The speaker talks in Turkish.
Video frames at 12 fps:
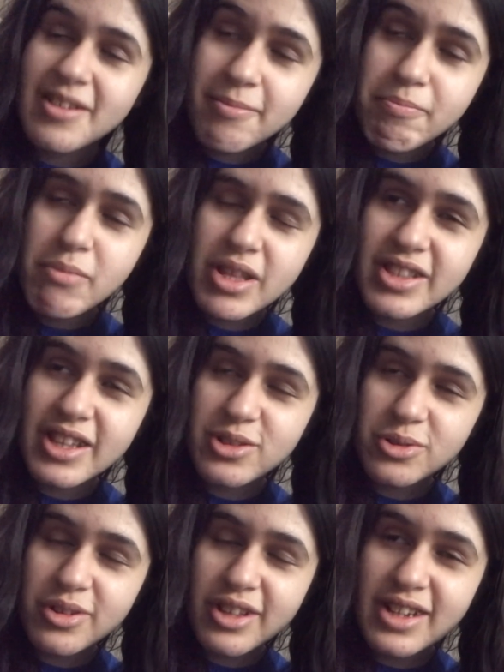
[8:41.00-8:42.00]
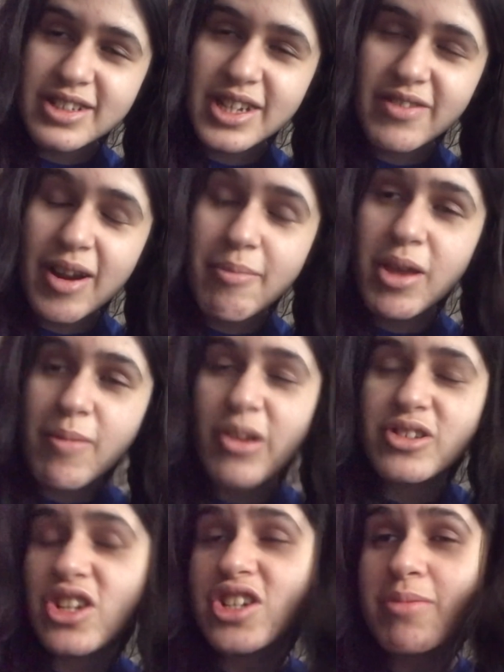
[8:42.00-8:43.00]
meditasyon dersleri vermeye
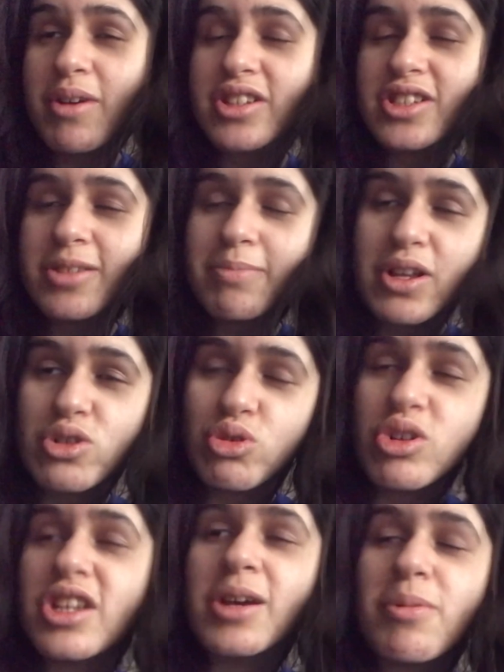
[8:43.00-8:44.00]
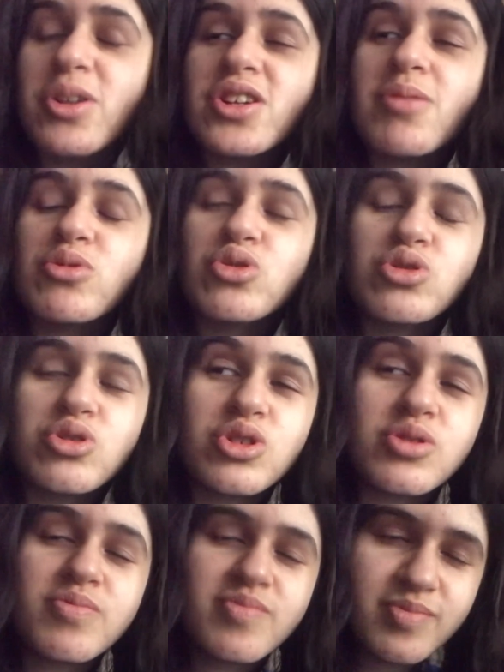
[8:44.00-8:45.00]
başlayacağım artık. Ben çok iyi yapacağımı
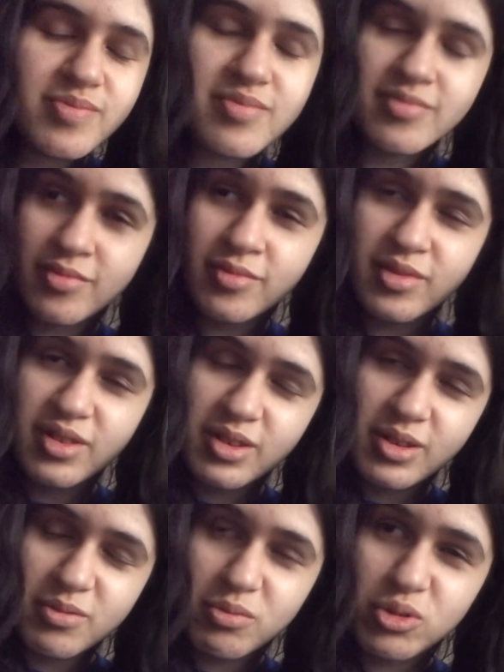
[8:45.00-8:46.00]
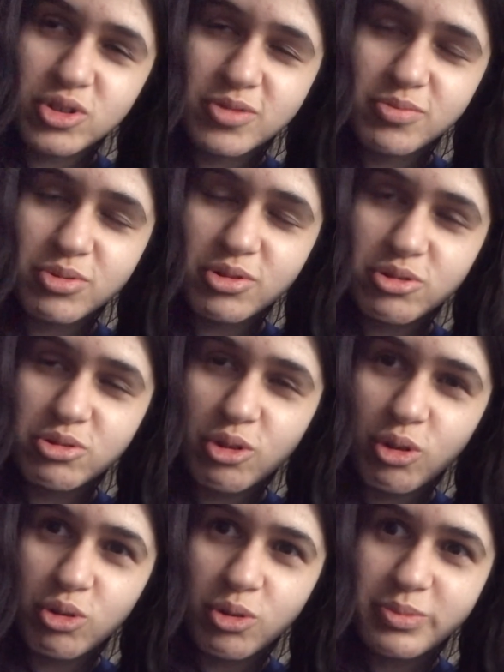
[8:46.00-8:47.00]
düşünüyorum. Bu işin prosu
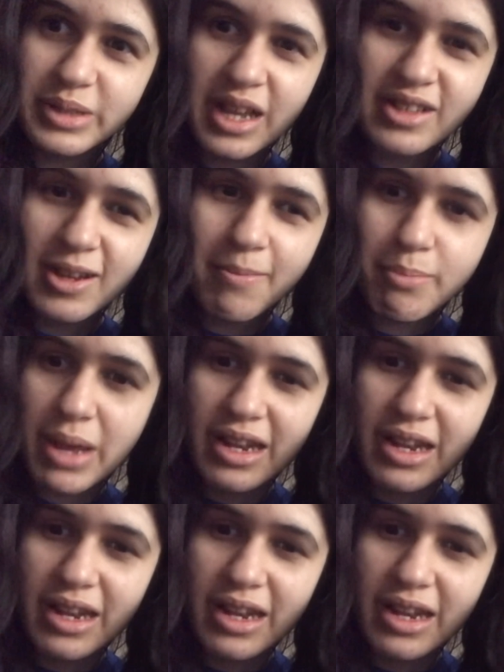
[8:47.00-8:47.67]
olduğum zaten